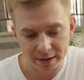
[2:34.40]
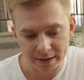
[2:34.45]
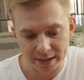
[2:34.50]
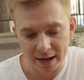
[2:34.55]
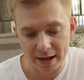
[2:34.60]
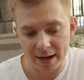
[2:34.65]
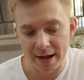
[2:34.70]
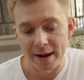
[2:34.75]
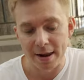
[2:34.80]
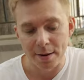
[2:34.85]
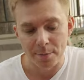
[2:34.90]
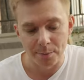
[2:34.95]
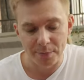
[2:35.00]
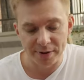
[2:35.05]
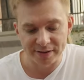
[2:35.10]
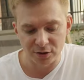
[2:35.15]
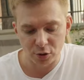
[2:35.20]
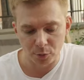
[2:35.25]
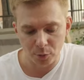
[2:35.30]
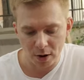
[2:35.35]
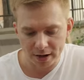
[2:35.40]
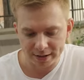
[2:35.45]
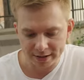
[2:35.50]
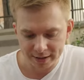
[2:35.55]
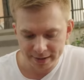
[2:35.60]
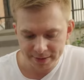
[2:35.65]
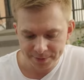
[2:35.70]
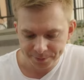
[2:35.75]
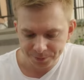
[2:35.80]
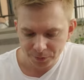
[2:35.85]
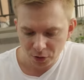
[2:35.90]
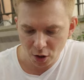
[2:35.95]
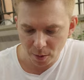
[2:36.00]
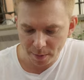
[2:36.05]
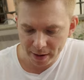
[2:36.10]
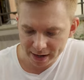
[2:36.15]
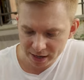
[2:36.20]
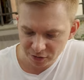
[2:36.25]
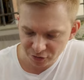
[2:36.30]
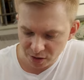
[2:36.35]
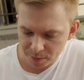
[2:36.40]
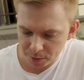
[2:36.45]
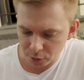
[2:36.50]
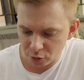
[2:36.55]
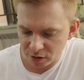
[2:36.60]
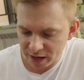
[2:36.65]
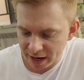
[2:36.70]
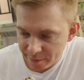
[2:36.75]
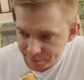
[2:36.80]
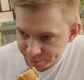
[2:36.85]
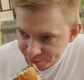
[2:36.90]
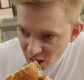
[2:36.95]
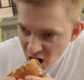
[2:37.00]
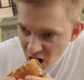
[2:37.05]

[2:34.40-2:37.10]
i ta bez dopłaty. Dobra, jedziemy tutaj.